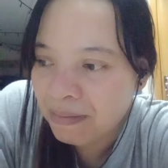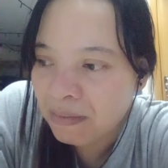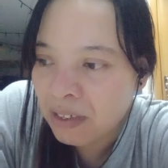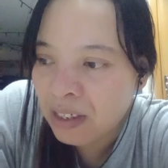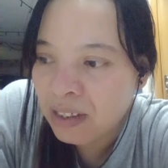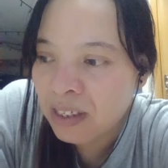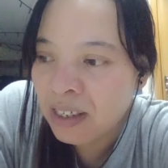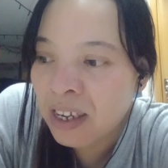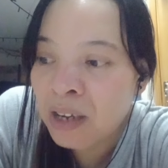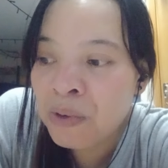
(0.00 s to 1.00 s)
Then
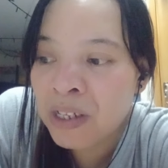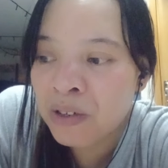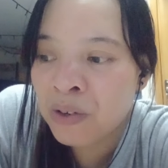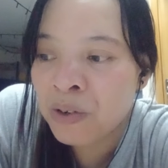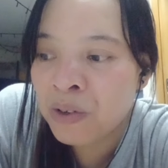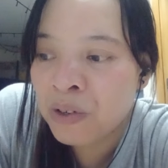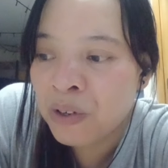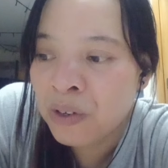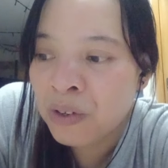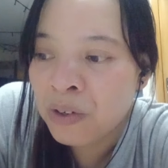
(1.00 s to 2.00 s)
I will go
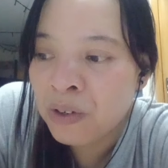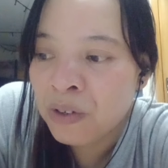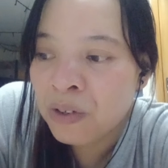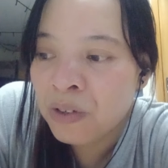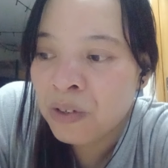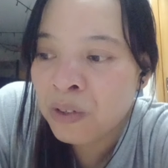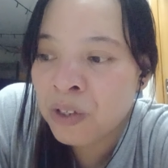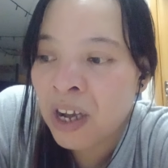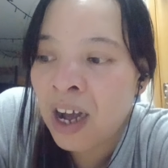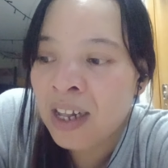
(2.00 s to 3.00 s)
to the
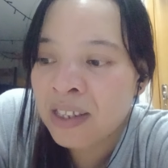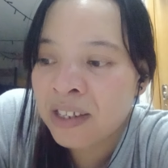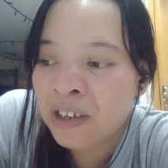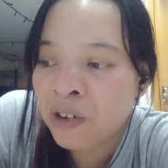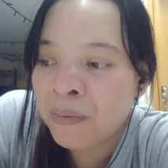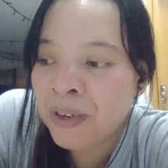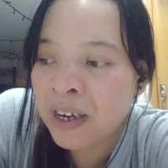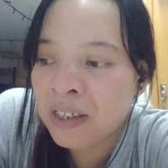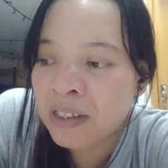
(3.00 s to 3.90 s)
altar of God.